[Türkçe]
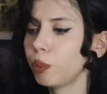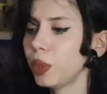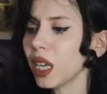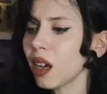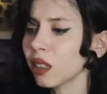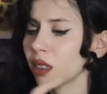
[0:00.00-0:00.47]

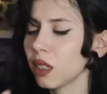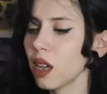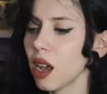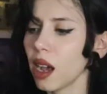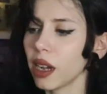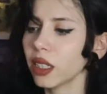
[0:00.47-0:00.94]
bir
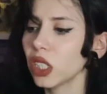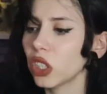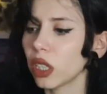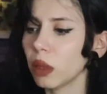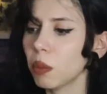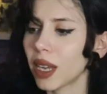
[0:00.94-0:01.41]
anda her
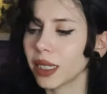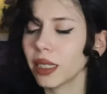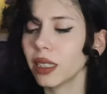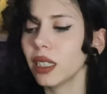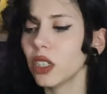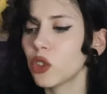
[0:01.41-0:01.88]
şey
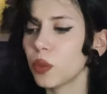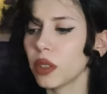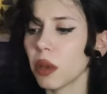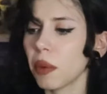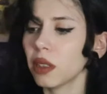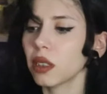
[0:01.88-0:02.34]
belki de hiçbir
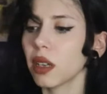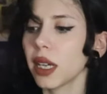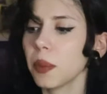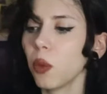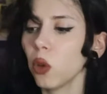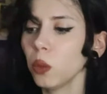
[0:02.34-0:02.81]
zaman
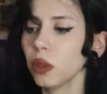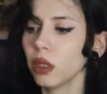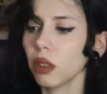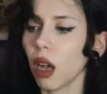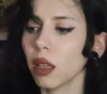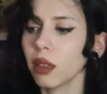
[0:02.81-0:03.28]
sahip
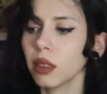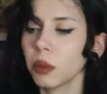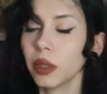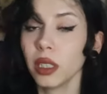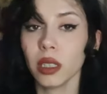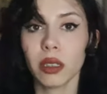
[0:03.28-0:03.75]
olmadığı
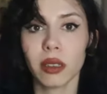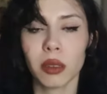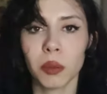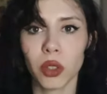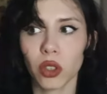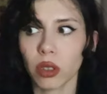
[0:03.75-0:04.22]
anlamını
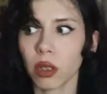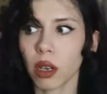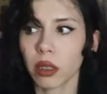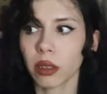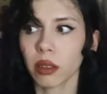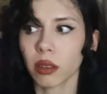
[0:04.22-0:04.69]
yitirmiştir
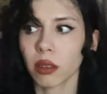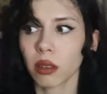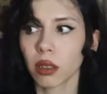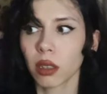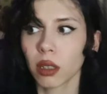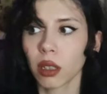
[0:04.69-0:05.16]
artık.
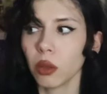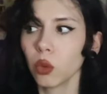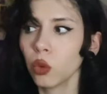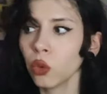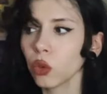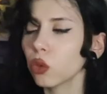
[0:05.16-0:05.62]

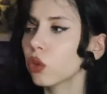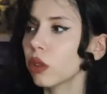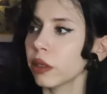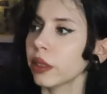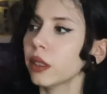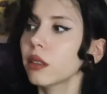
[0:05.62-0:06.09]
Günlük
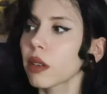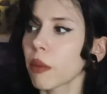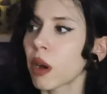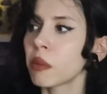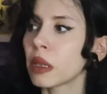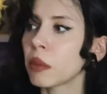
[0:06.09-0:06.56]
rutinleri
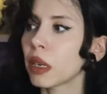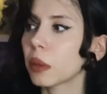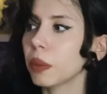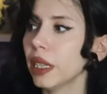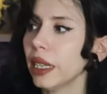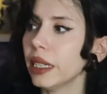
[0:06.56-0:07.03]

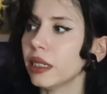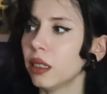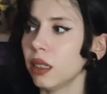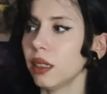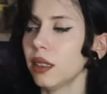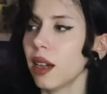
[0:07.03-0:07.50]
tamamlamak bile
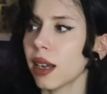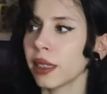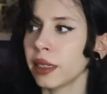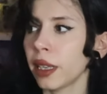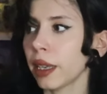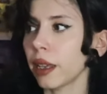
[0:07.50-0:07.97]
eziyet
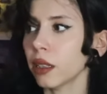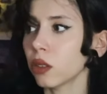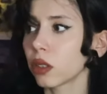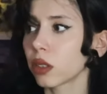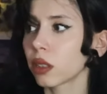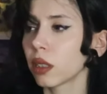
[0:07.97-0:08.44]
haline
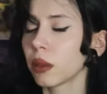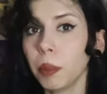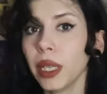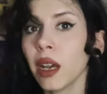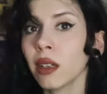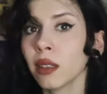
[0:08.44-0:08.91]
gelir.
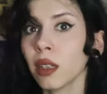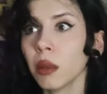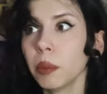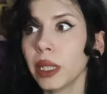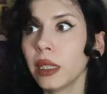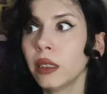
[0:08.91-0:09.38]
Bir
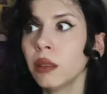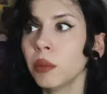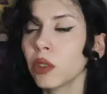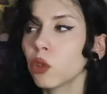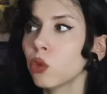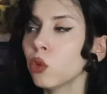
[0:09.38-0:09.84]
anda
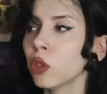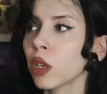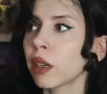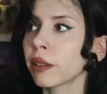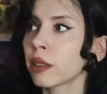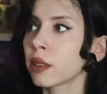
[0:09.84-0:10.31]
bildiğimiz
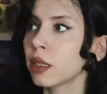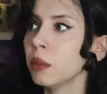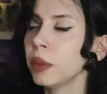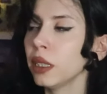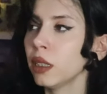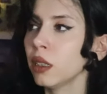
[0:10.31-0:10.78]
dünyanın
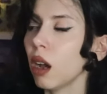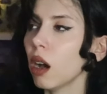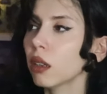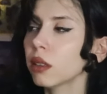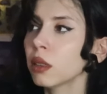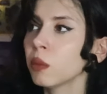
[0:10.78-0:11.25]
zemini
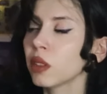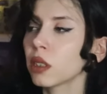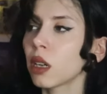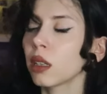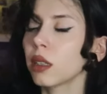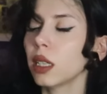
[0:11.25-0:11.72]

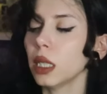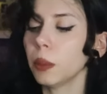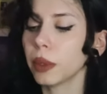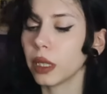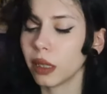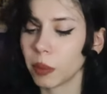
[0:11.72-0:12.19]
altımızdan
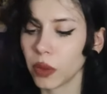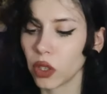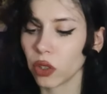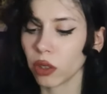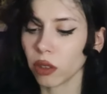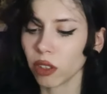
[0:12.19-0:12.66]
kayıp
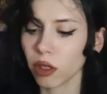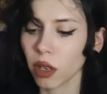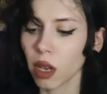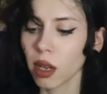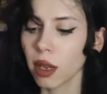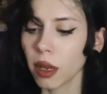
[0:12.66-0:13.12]
gitmiştir.
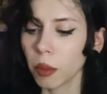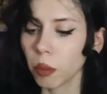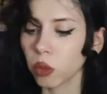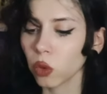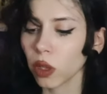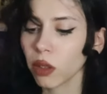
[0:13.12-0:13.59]

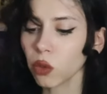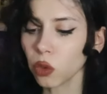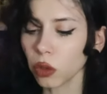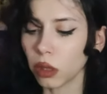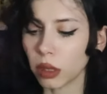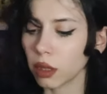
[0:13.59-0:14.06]
Bundan
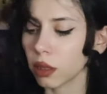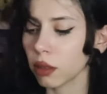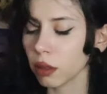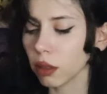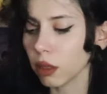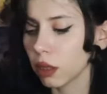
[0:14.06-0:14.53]

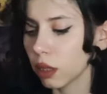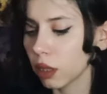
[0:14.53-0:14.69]
sonrası